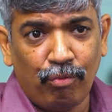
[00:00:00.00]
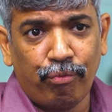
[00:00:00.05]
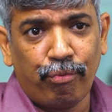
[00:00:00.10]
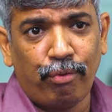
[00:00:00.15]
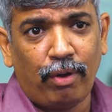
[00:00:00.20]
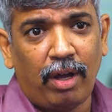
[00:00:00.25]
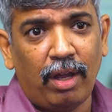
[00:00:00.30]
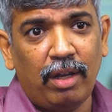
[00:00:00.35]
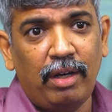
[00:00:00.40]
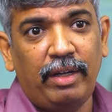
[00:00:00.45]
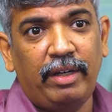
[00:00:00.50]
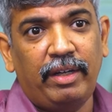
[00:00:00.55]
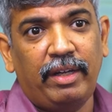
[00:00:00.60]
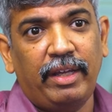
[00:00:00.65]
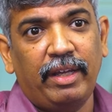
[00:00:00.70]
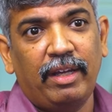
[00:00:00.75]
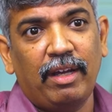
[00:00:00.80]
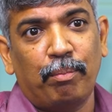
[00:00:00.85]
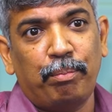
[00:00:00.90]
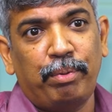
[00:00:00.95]
ஃபால்
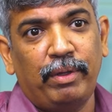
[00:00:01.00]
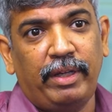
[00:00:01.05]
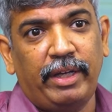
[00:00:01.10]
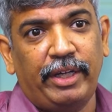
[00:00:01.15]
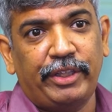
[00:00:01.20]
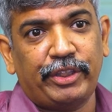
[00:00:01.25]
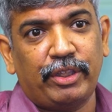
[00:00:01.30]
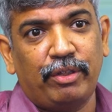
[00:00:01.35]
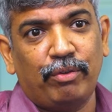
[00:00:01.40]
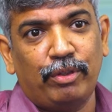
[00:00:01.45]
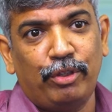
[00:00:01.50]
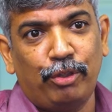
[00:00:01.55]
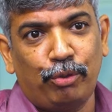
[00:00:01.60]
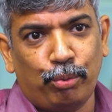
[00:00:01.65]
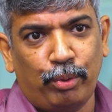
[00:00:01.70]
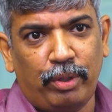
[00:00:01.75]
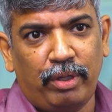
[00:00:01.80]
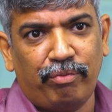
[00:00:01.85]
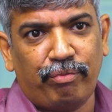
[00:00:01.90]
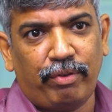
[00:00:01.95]
இன்டேக் அப்ளிகேஷன் வந்து
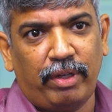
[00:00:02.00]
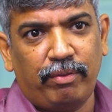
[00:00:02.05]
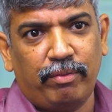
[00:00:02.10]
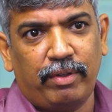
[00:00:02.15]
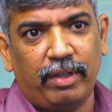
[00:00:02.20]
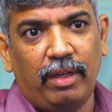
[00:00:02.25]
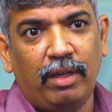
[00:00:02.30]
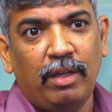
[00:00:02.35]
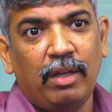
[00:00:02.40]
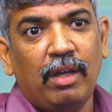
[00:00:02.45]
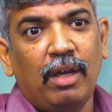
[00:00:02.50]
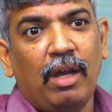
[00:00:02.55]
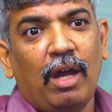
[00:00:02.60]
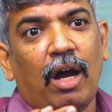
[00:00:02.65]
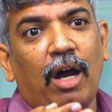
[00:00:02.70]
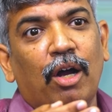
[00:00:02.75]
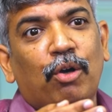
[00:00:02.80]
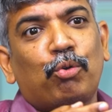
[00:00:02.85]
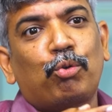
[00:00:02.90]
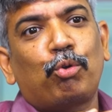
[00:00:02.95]
டுவெண்ட்டி ஃபைவ்க்கு
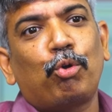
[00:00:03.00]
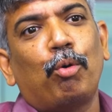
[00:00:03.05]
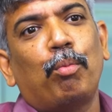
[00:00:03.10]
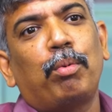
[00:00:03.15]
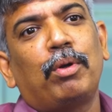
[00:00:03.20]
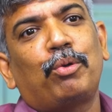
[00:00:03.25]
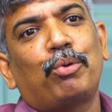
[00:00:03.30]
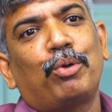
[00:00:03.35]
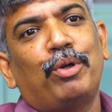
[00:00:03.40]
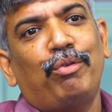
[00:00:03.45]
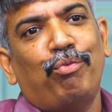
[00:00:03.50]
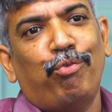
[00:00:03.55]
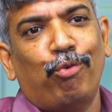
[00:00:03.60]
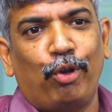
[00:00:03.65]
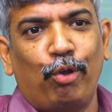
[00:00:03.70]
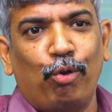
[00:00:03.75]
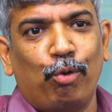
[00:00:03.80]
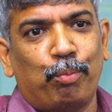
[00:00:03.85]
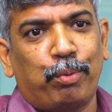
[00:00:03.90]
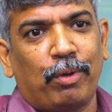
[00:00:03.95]
அக்டோபர் டுவெண்ட்டி
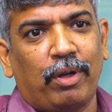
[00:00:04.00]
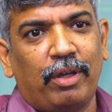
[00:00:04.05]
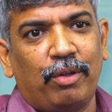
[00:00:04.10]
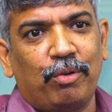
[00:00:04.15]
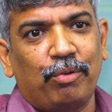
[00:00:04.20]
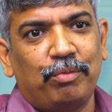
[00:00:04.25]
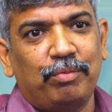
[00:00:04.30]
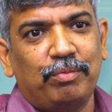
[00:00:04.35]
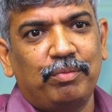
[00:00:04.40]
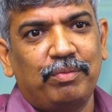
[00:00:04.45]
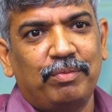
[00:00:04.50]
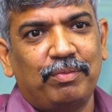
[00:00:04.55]
ஃபோரே ஓப்பன் ஆயிடும்